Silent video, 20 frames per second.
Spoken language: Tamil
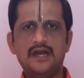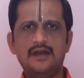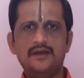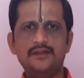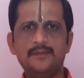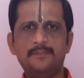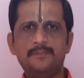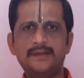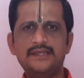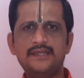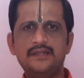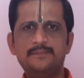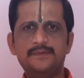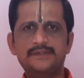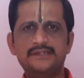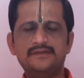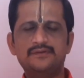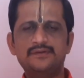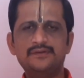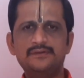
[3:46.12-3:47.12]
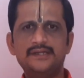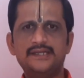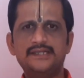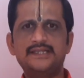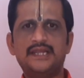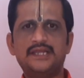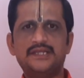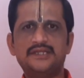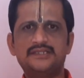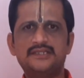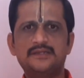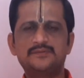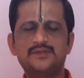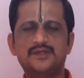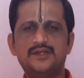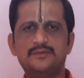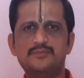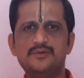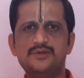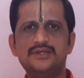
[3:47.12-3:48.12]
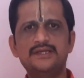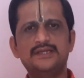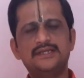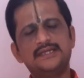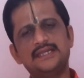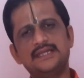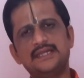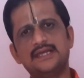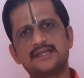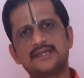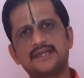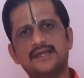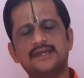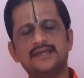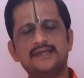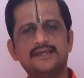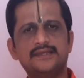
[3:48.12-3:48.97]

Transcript: அந்த பையனை பெற்றவரும் இந்த நட்சத்திரம் சொல்லும்போது இல்லைங்க